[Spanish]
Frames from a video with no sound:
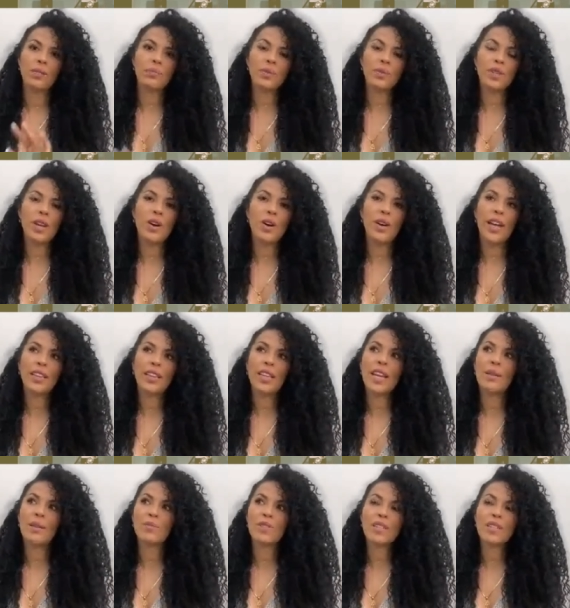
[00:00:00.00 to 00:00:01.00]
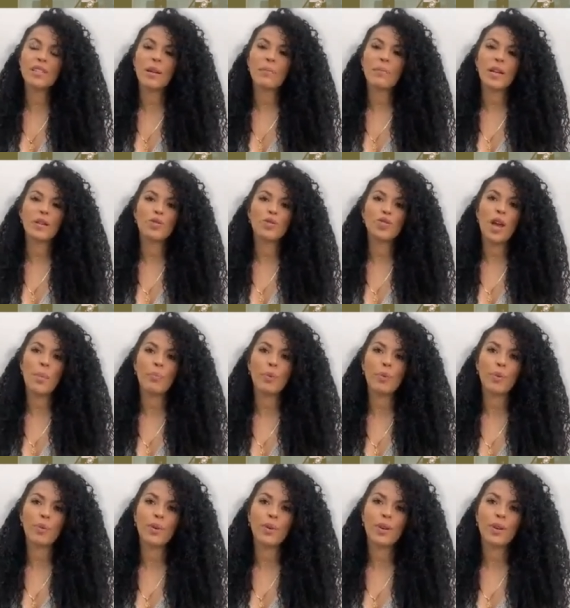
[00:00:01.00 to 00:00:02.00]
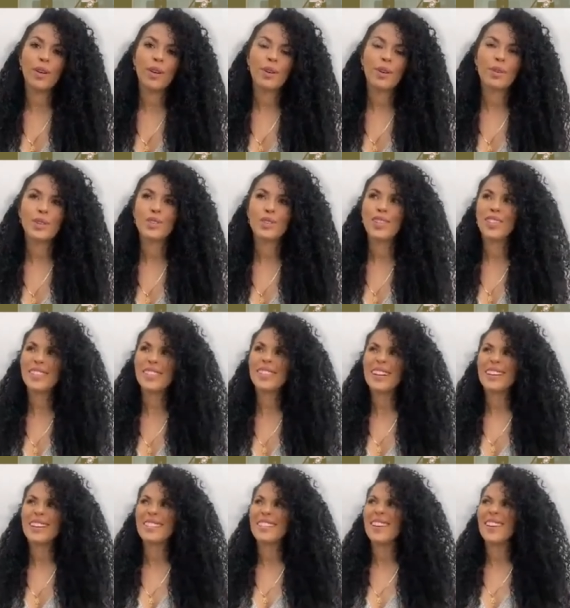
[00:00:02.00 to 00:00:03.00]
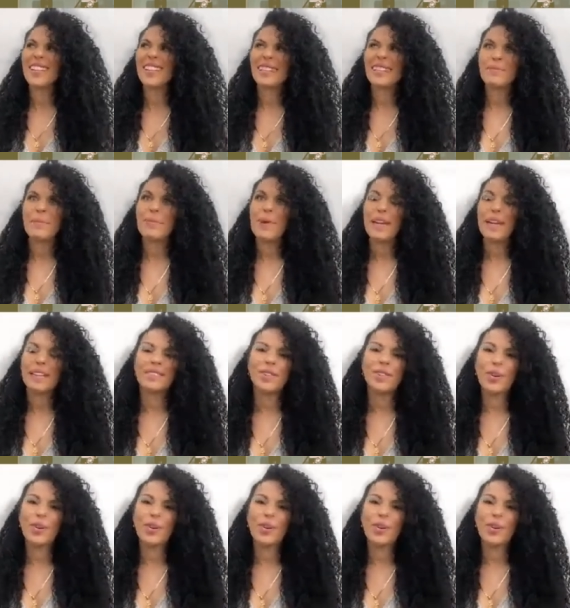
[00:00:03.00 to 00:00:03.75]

porque ahora tenemos hasta menos tiempo, cuando antes alcanzaba el tiempo para